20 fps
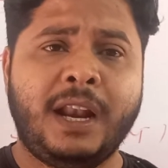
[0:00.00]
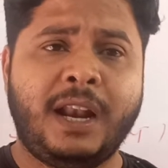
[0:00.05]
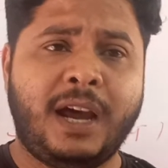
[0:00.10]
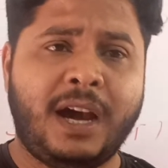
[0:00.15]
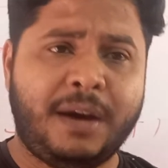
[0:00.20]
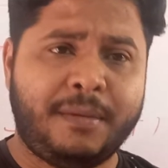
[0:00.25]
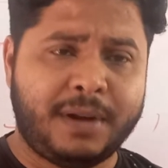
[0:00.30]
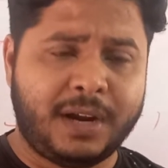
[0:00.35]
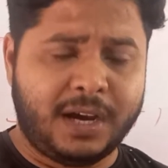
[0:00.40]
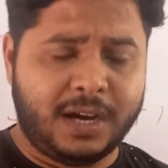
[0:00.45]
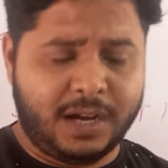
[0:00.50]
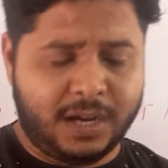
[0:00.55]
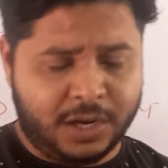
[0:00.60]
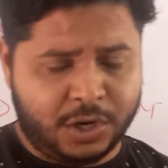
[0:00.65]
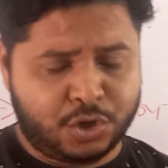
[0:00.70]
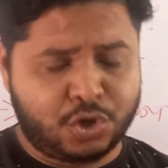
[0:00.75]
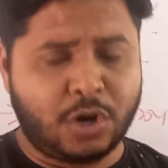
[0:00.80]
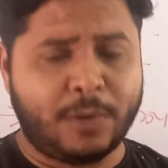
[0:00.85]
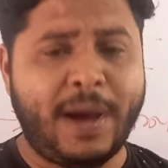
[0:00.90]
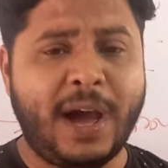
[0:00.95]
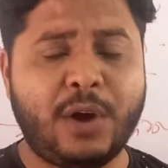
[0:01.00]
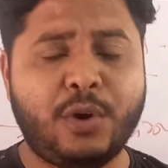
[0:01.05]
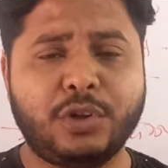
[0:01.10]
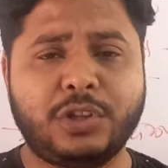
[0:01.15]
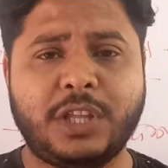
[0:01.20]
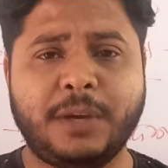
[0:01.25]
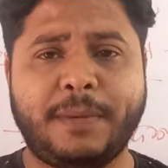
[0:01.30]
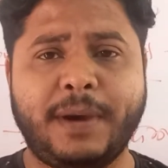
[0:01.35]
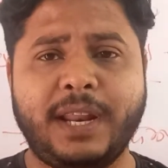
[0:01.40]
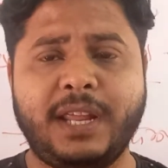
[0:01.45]
না আমরা সভা
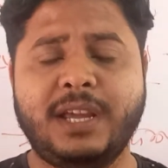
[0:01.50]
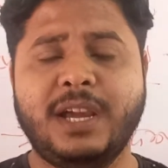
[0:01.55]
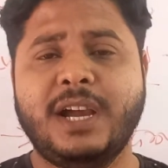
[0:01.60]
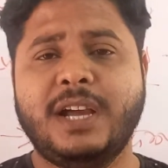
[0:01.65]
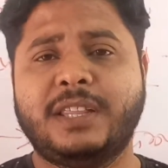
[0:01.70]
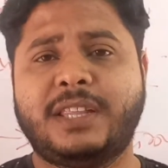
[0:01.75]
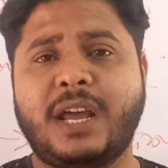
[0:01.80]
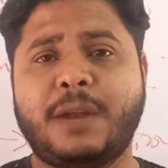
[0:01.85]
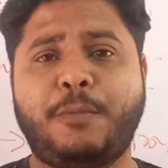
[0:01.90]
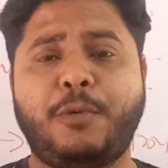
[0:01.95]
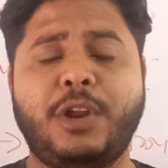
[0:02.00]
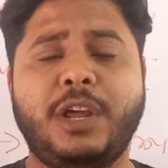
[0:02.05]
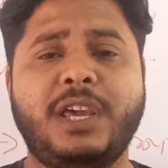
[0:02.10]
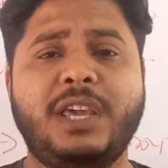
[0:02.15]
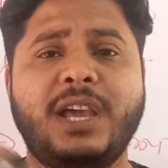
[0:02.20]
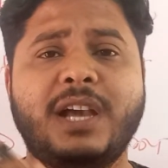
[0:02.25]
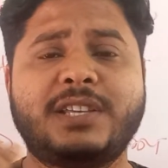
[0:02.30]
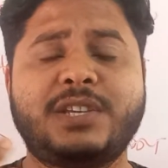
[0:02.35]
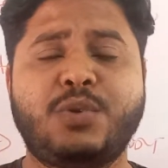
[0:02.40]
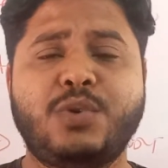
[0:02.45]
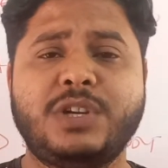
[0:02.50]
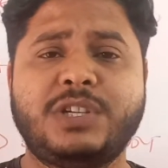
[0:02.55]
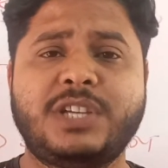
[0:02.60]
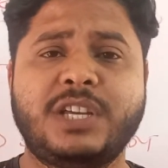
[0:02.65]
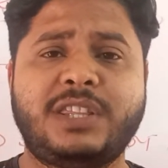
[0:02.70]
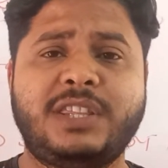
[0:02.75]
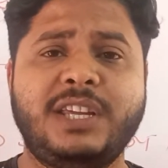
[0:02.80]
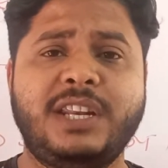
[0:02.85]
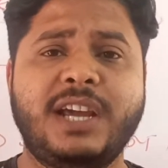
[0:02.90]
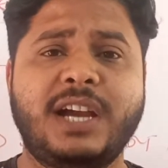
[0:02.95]
করতে পারি তারপরে কি আছে
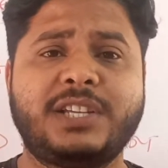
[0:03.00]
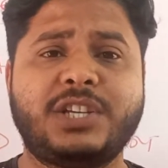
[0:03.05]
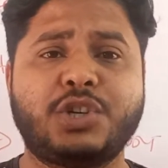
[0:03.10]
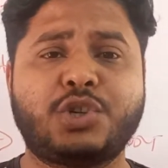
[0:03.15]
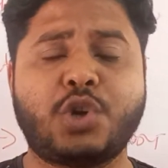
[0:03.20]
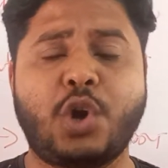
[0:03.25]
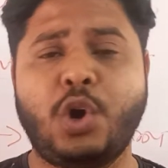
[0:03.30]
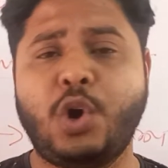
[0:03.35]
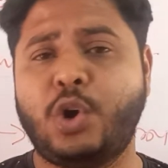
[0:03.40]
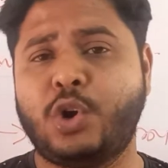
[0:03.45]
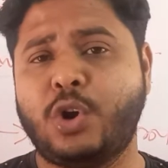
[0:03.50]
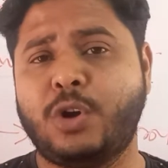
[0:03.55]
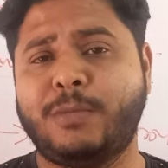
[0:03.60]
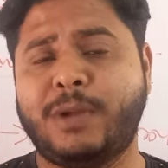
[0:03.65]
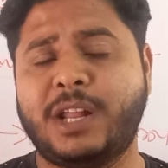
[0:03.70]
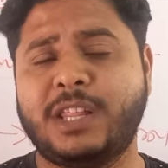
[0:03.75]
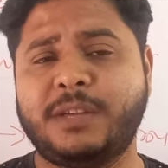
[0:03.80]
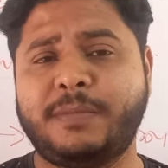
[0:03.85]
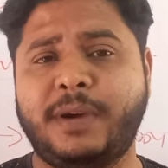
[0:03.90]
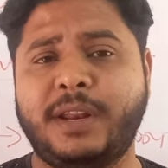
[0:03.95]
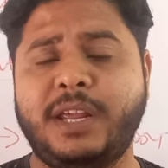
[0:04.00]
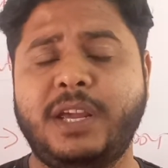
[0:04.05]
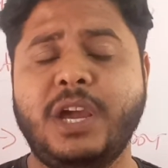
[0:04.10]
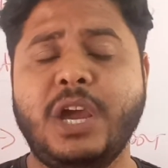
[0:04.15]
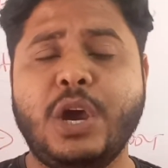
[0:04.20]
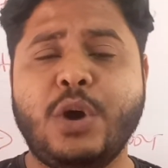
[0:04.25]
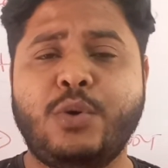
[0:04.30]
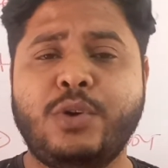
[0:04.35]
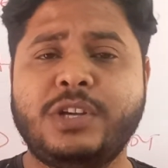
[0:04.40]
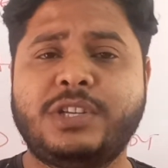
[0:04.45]
উনিশের তিনে আছে সংগঠন বানাতে পারি
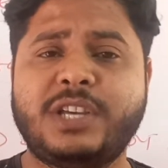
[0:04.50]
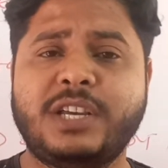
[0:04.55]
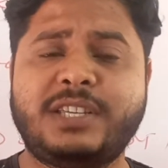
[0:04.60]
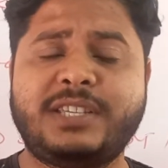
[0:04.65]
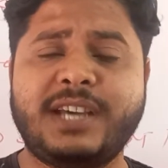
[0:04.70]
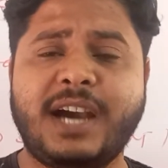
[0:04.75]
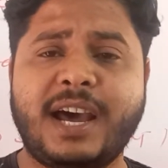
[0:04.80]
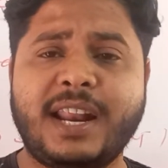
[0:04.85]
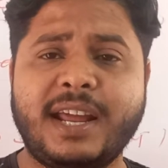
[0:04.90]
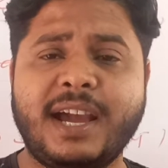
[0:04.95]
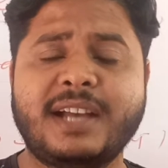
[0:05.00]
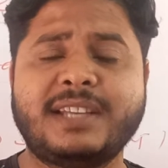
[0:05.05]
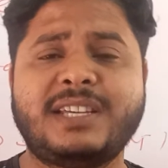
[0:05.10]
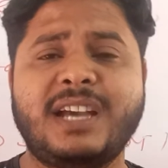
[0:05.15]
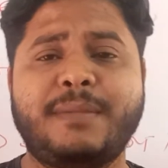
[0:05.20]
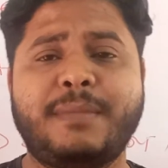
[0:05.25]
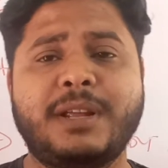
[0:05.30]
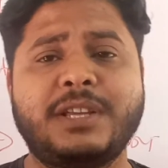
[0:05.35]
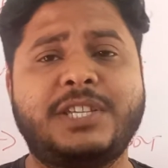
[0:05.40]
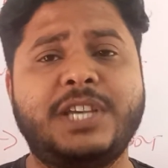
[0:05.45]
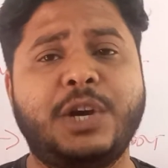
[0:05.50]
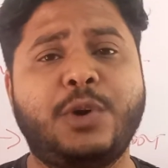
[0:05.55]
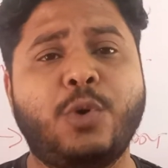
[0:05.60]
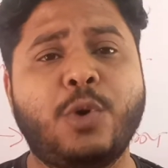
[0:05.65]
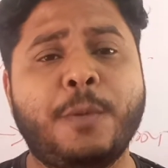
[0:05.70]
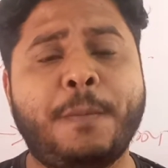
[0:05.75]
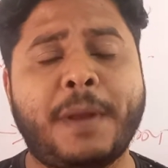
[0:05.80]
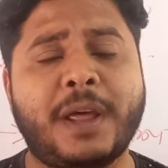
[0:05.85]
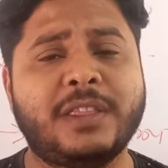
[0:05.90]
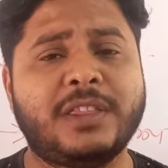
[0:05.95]
উনিশের চারে আছে আমরা যে
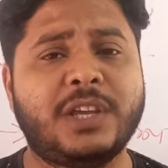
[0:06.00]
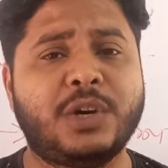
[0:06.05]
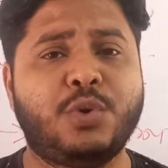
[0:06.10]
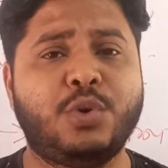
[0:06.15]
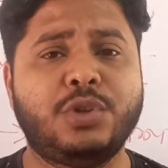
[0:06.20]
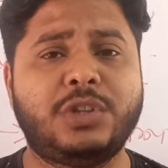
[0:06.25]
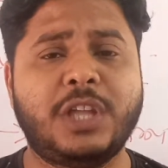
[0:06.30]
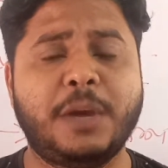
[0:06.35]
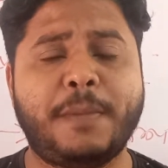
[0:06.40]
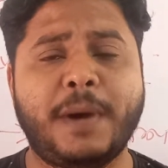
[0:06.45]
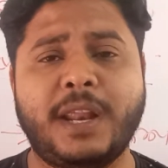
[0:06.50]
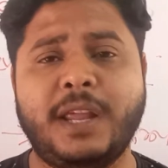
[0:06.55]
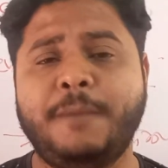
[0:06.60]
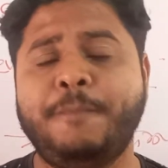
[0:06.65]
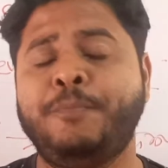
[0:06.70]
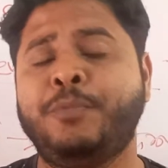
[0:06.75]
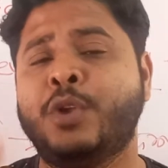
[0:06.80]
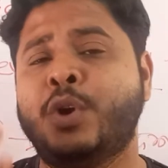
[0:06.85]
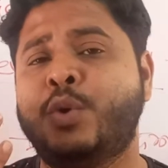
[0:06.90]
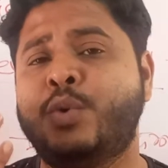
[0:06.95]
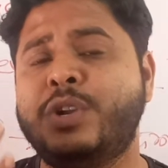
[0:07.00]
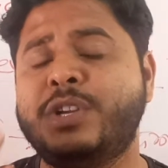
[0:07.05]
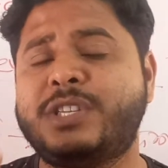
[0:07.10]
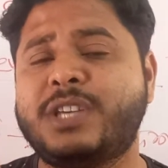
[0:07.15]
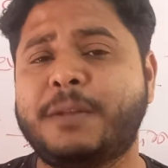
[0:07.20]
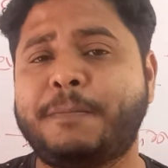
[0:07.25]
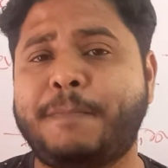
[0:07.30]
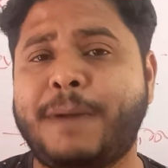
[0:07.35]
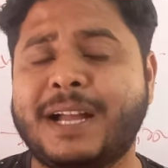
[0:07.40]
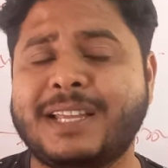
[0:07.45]
কোনো প্রান্তে ঘুরতে পারি
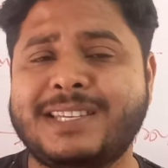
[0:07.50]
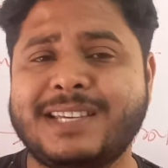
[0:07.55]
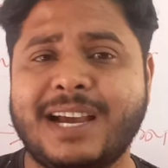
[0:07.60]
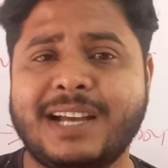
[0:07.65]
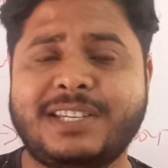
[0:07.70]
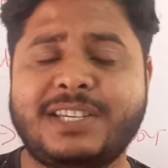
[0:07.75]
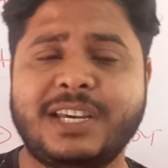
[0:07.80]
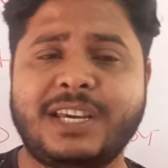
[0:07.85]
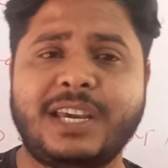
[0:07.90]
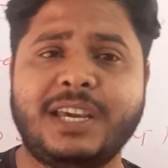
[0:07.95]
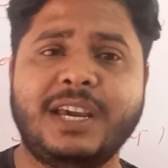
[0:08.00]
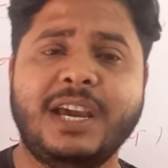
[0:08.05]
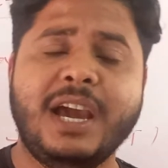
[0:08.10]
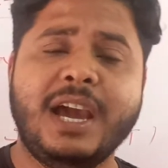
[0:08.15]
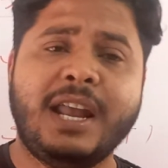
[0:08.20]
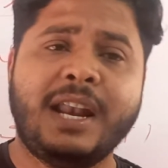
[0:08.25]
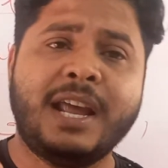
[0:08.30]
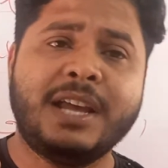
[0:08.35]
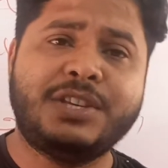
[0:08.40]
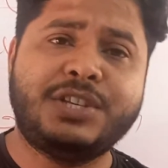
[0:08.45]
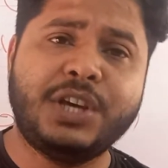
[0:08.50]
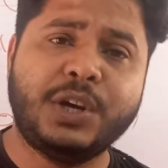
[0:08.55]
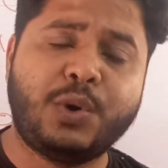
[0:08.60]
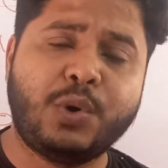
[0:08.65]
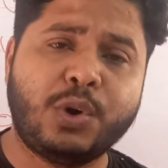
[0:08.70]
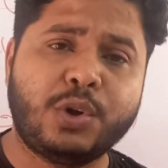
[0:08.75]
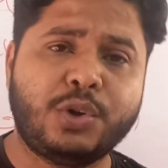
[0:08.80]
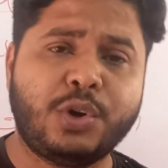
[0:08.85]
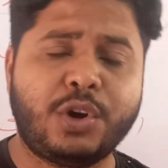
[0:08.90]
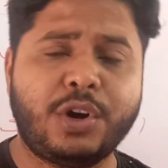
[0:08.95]
উনিশের পাঁচে আছে কি না যে
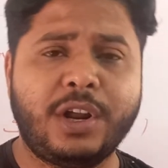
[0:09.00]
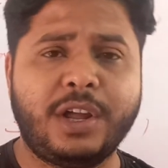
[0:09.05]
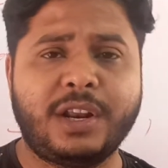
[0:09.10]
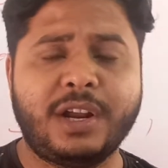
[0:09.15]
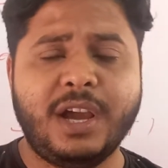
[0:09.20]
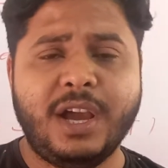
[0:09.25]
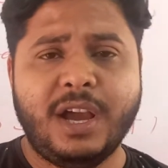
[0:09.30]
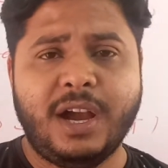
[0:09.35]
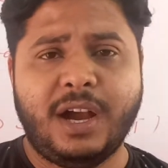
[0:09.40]
কোনো ধরনের